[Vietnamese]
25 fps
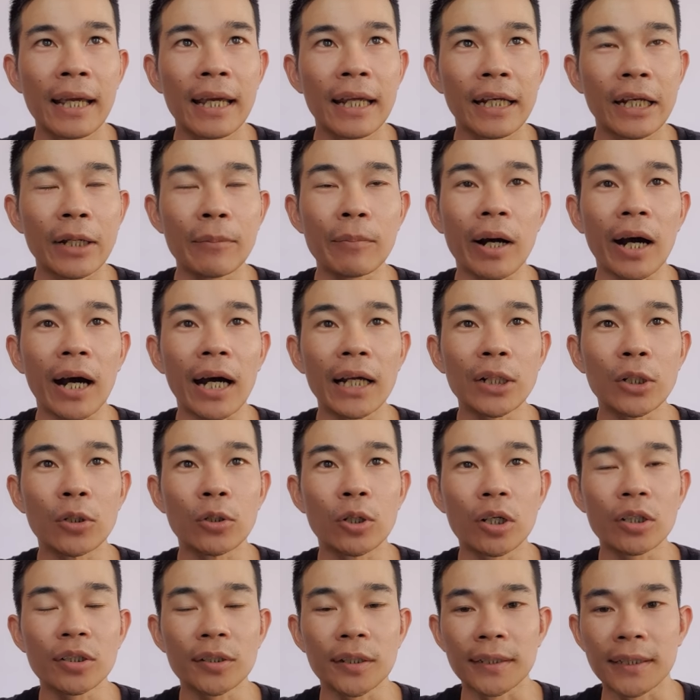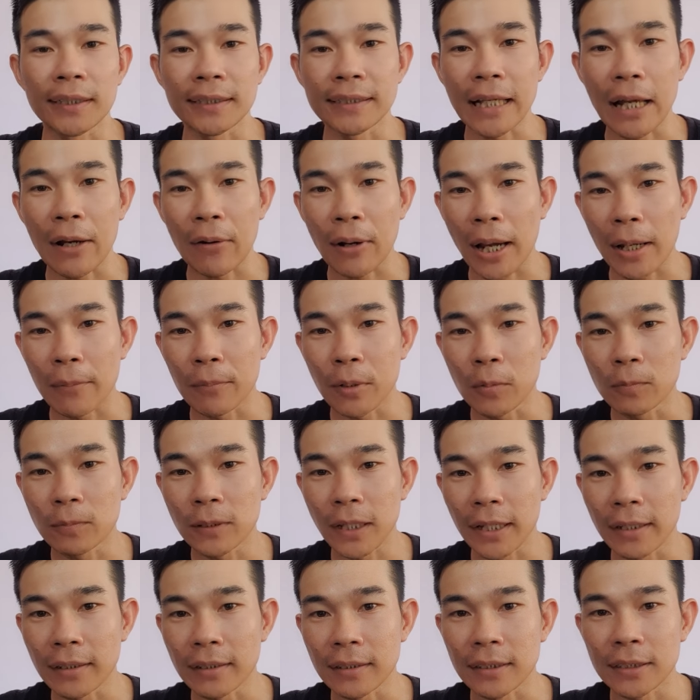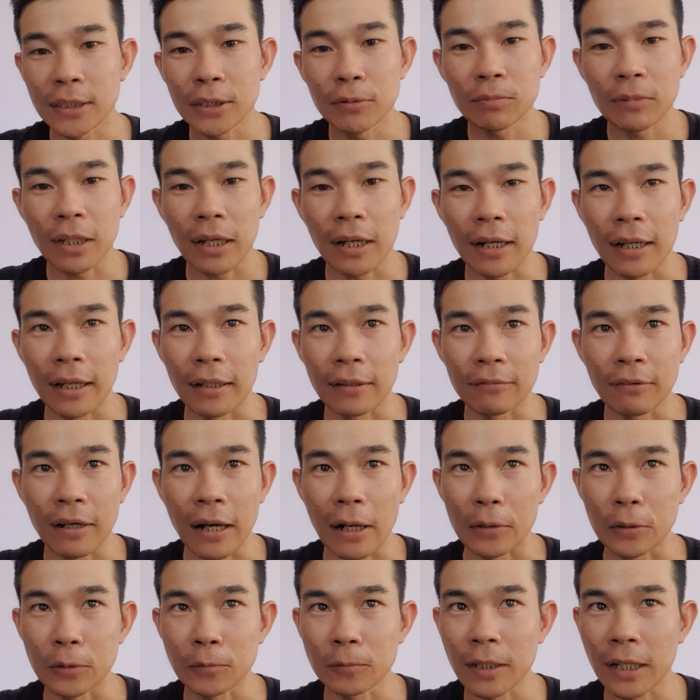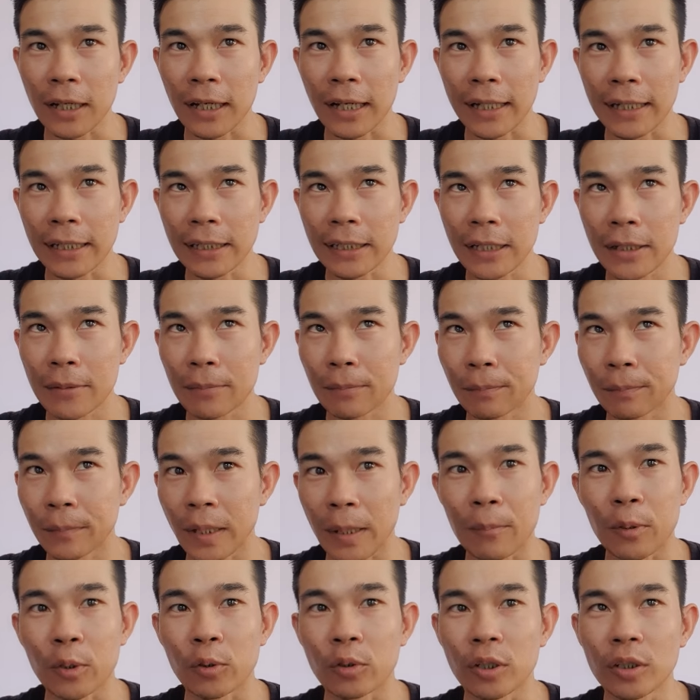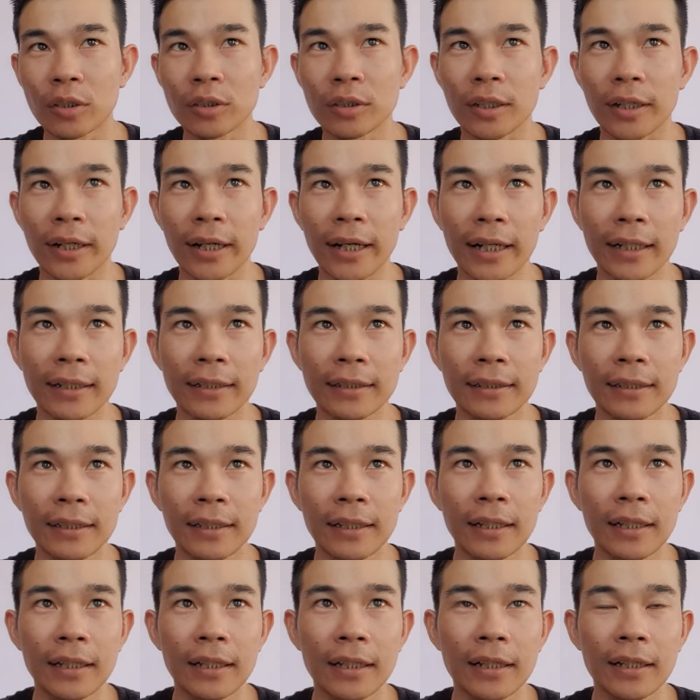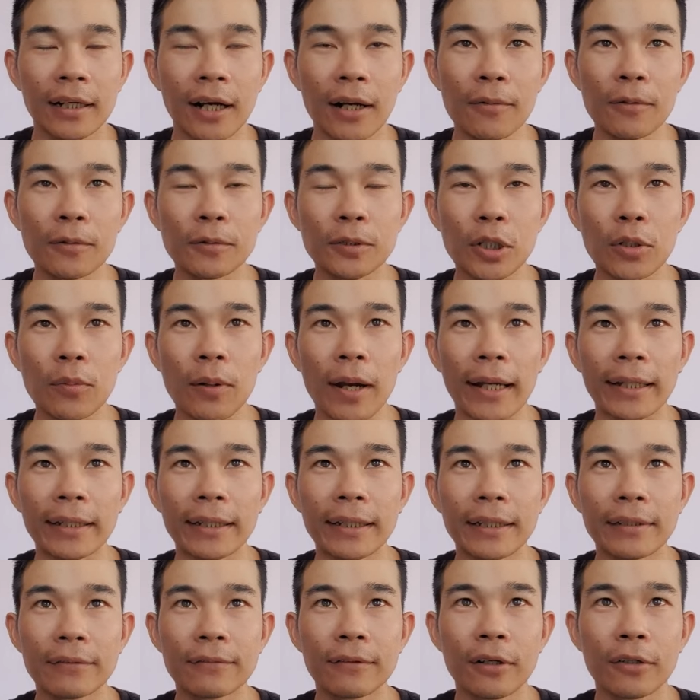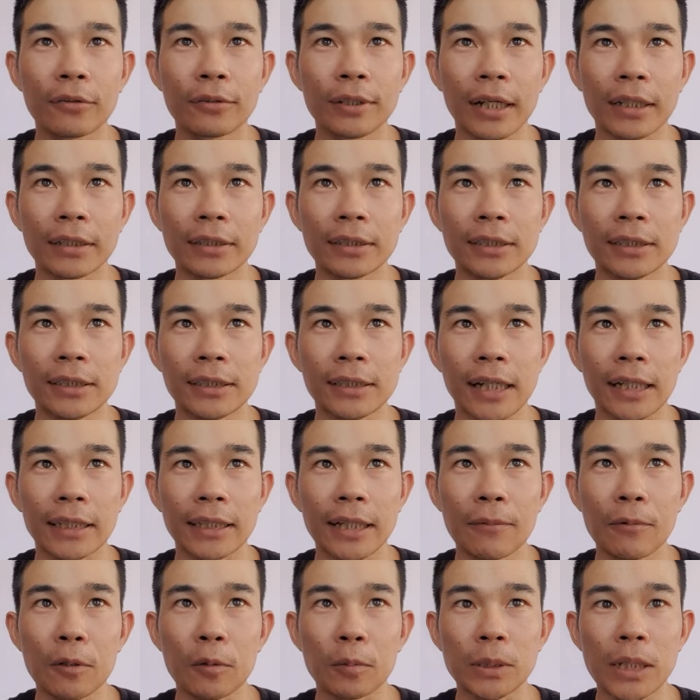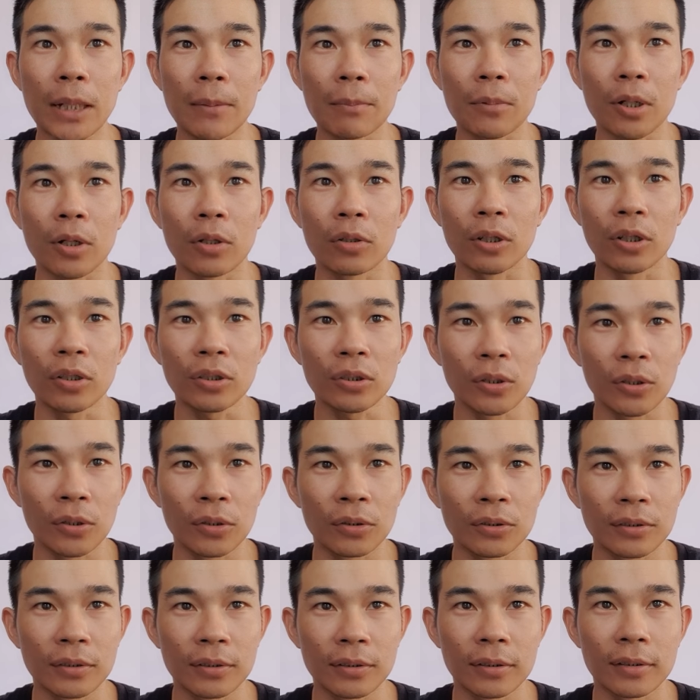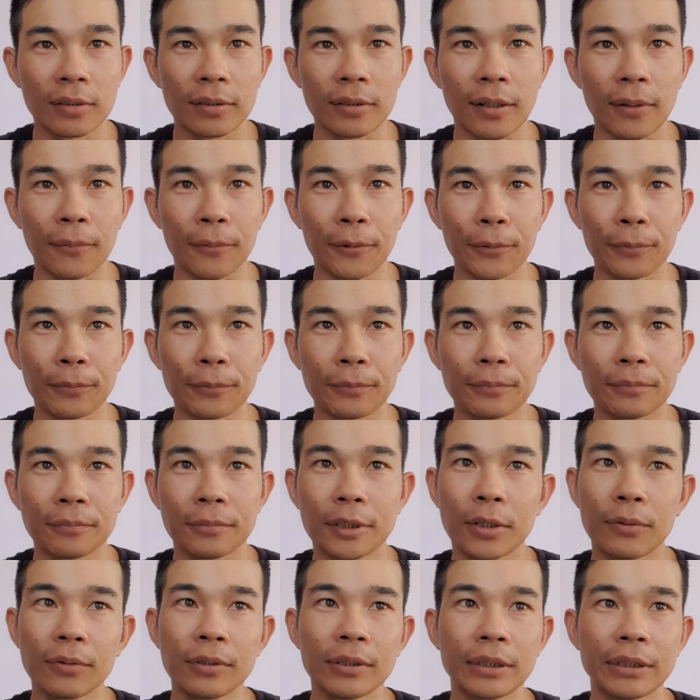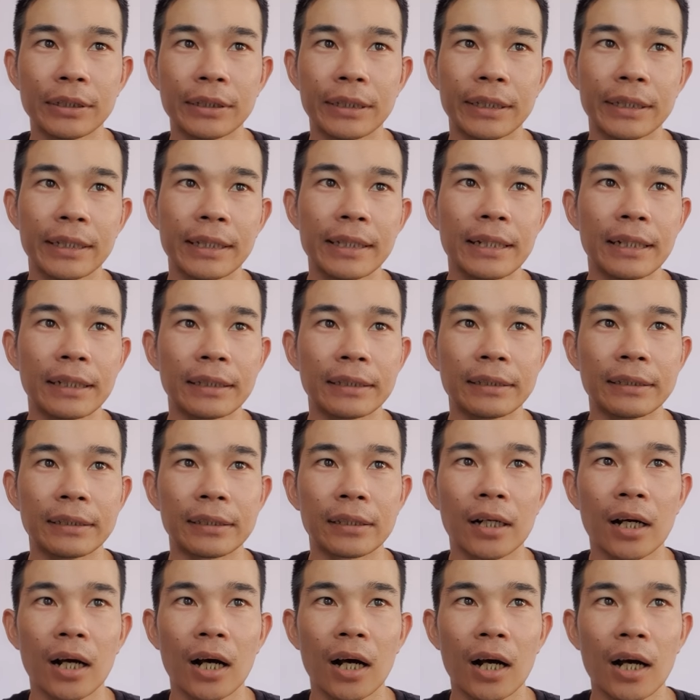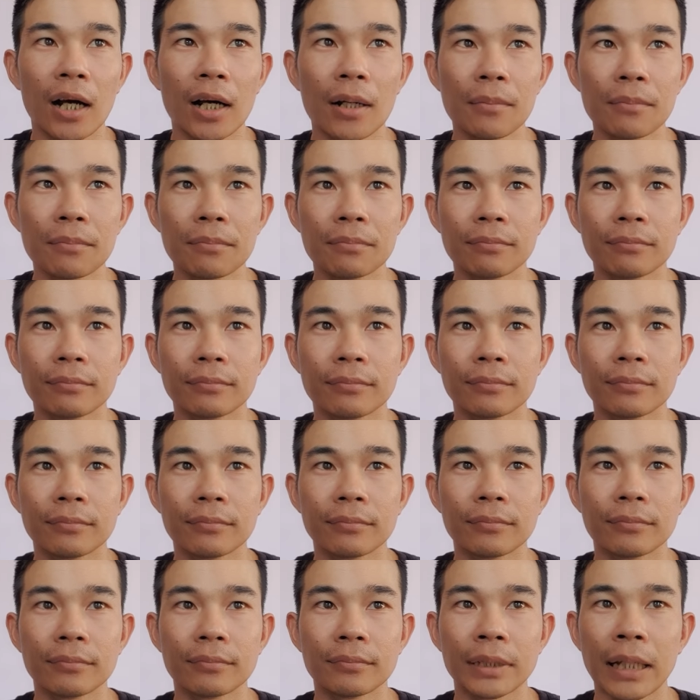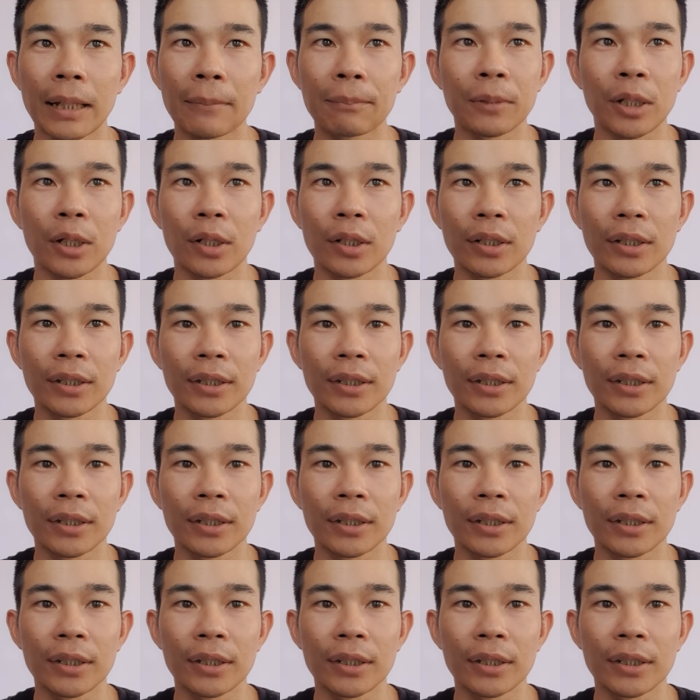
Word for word: nếu mà hết onos rồi thì sau 24 tiếng nữa chúng ta lại vào chúng ta lấy thêm 5 onos nữa ha có một số bạn thì vô nhận được là tới 100 onos luôn còn một số người thì chỉ nhận được có 5 thôi